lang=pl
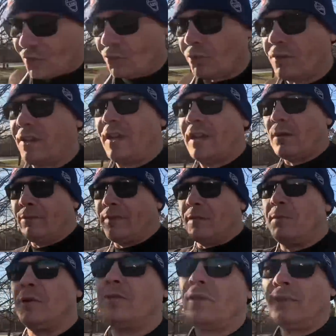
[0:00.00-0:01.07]
zrzutki, jedną w
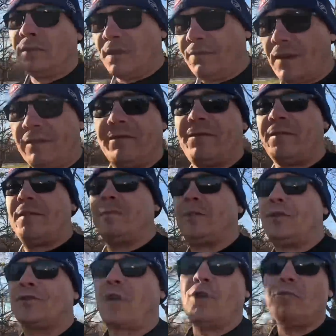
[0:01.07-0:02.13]
Edmonton, dwie w
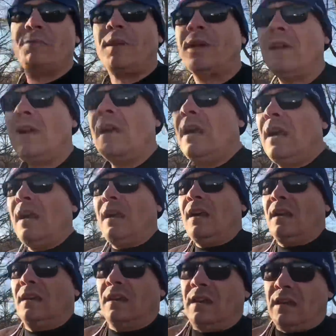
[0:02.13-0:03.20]
British Columbia.
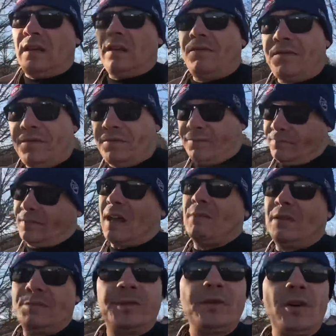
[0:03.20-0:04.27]
E, w
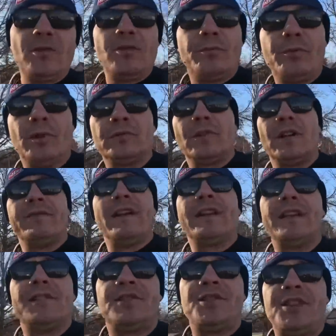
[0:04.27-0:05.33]
tamtym tygodniu było trochę
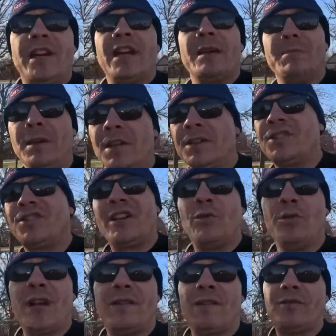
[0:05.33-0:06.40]
walki z śniegiem,
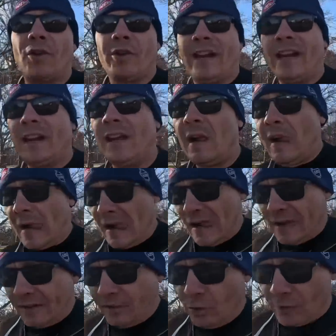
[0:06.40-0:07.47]
szczególnie we wtorek w